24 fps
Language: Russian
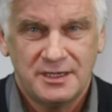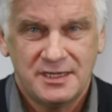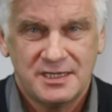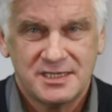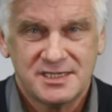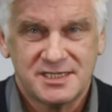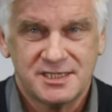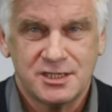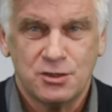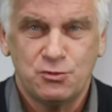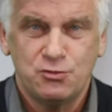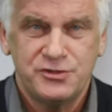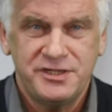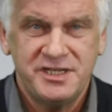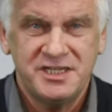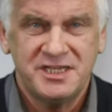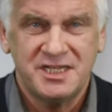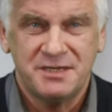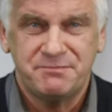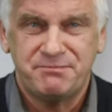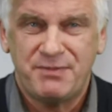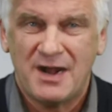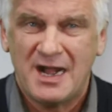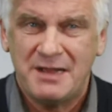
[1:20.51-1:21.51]

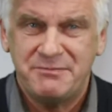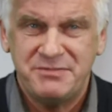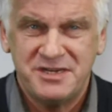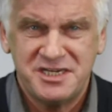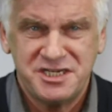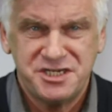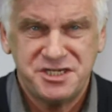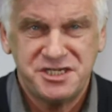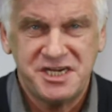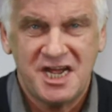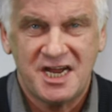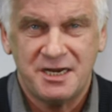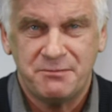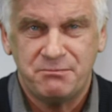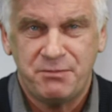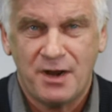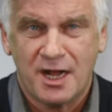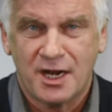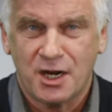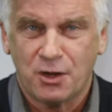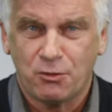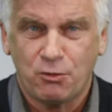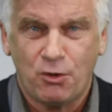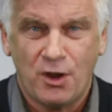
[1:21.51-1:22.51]
Саудиты пообещали
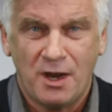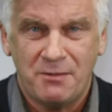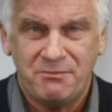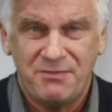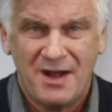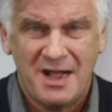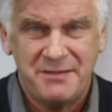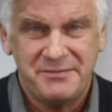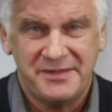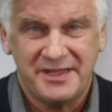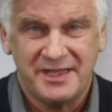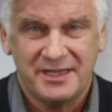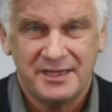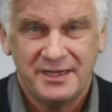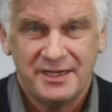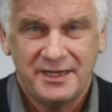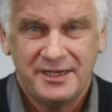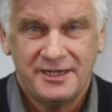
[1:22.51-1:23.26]
Бараку Обаме